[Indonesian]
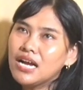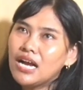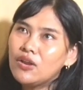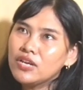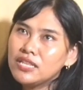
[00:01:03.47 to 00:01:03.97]

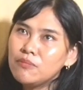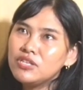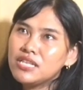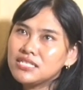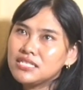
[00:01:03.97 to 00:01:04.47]
kalau kita
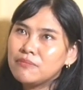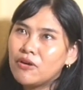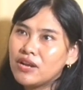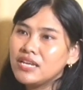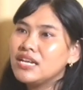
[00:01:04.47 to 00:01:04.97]
menginteraksi
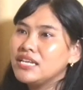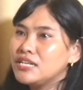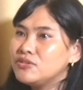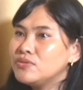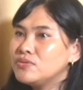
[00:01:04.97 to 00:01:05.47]
sama orang ya
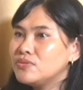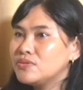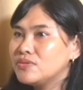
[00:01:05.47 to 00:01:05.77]
lihat dulu